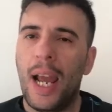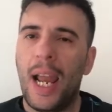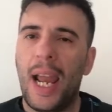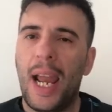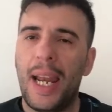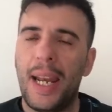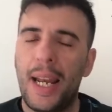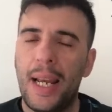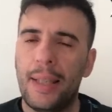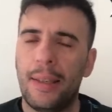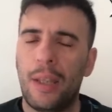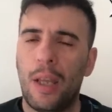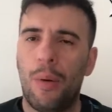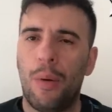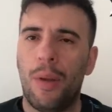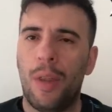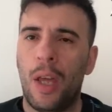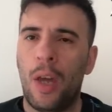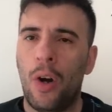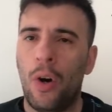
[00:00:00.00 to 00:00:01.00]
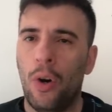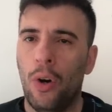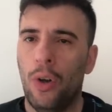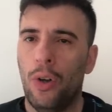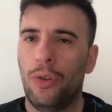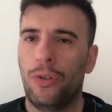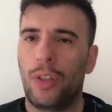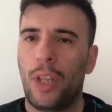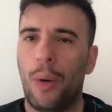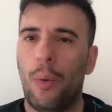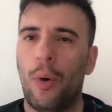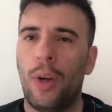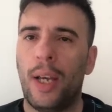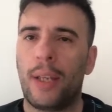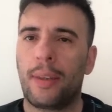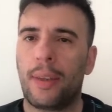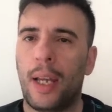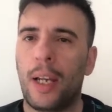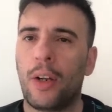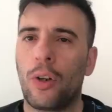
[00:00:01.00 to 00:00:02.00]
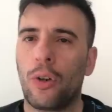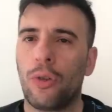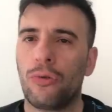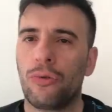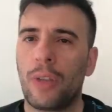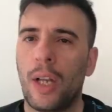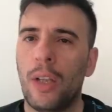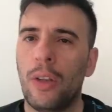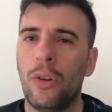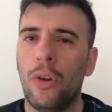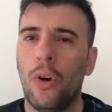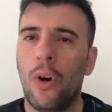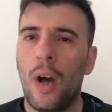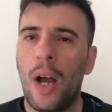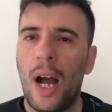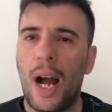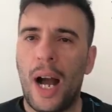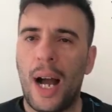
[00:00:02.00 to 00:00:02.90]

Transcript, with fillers: En este video te voy a estar contando